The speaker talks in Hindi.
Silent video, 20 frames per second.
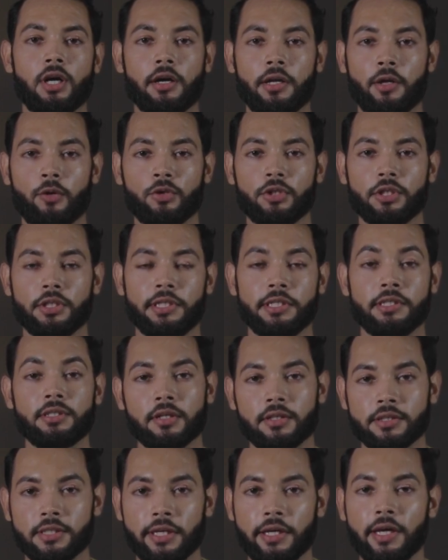जा रहे हैं उसकी टी
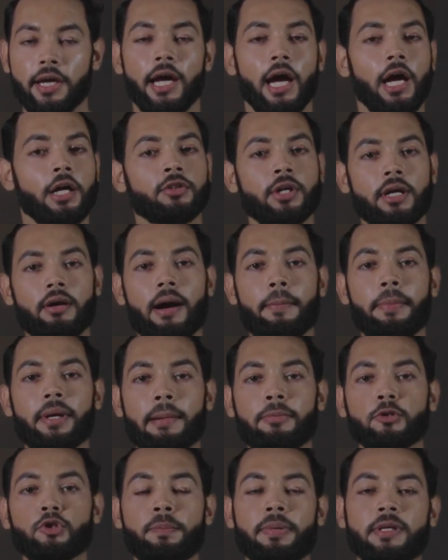शर्ट से तो यहाँ पर
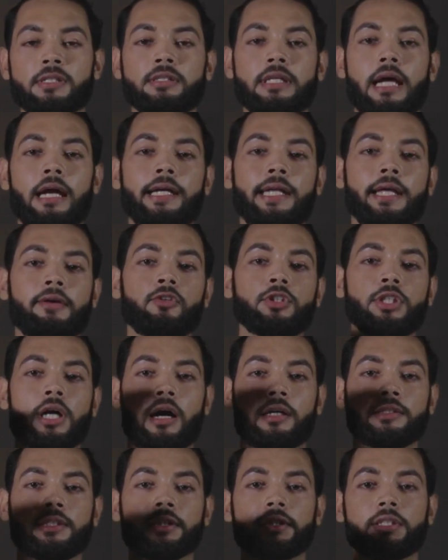आपकी जो पर्सनैलिटी है वो
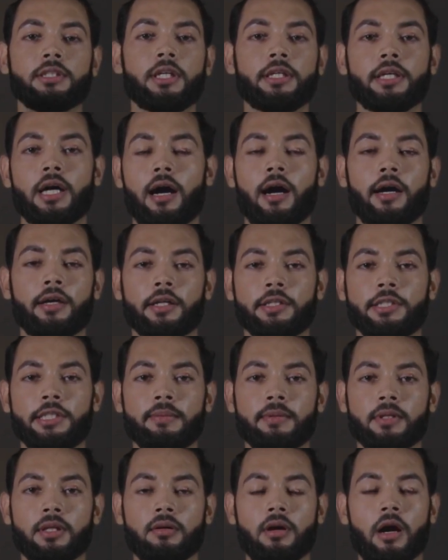यहाँ से सीधे यहाँ आ जाती
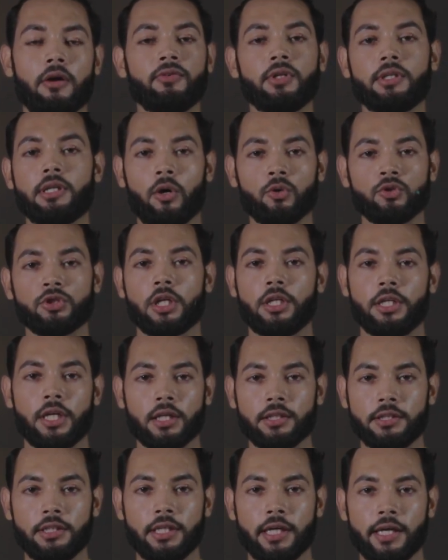है मतलब काफ़ी डाउन चली
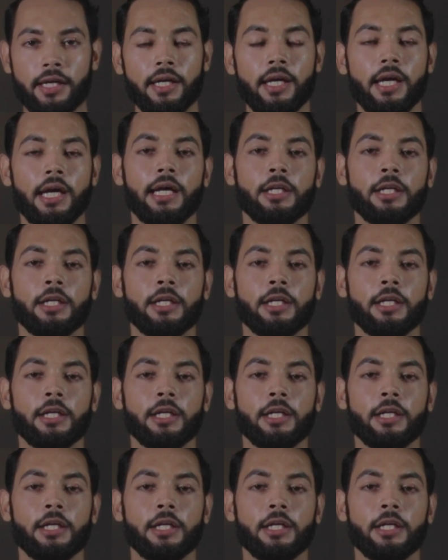जाती है